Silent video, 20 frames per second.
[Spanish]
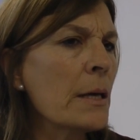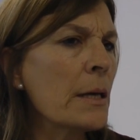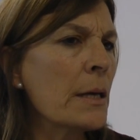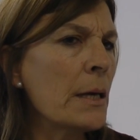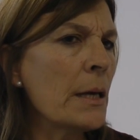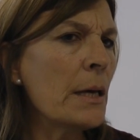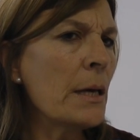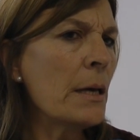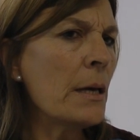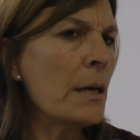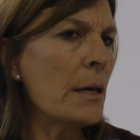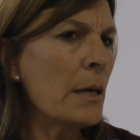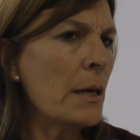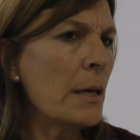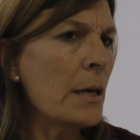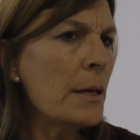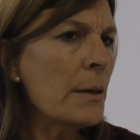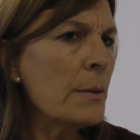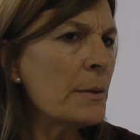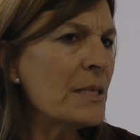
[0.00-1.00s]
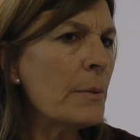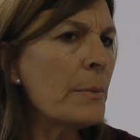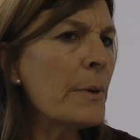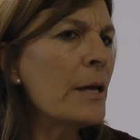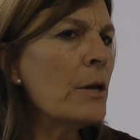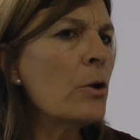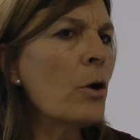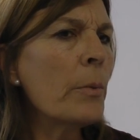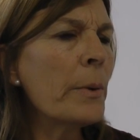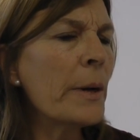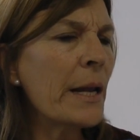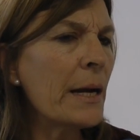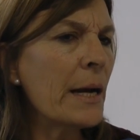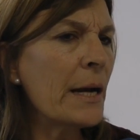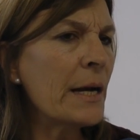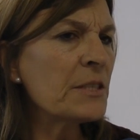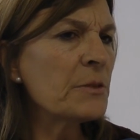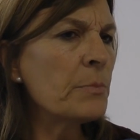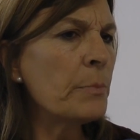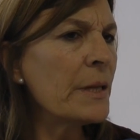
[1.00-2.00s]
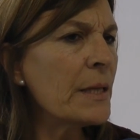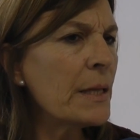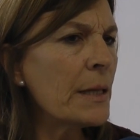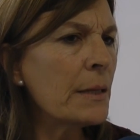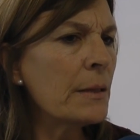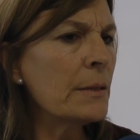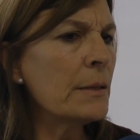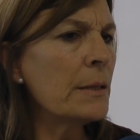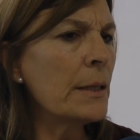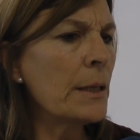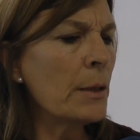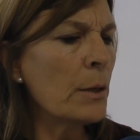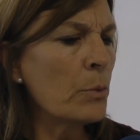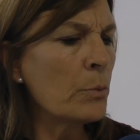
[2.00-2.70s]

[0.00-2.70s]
que eh, si bien obra en el expediente